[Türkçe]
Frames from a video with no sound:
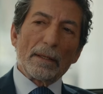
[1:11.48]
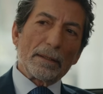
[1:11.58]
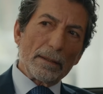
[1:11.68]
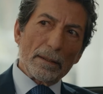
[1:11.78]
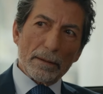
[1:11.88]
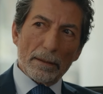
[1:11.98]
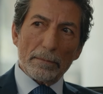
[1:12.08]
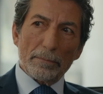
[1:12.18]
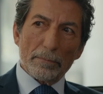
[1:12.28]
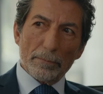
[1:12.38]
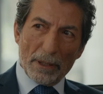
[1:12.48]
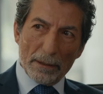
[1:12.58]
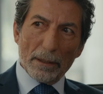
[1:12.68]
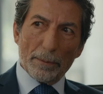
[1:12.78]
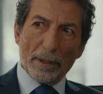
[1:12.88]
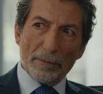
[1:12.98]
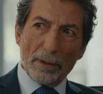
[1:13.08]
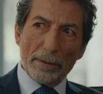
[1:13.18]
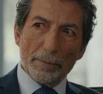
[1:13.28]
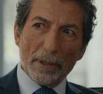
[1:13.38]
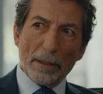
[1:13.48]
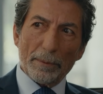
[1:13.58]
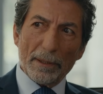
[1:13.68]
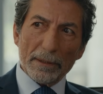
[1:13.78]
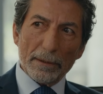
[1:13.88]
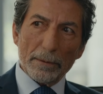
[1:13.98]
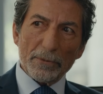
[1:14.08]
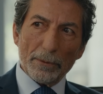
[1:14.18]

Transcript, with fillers: Giderken bana da haber ver. Beraber gidelim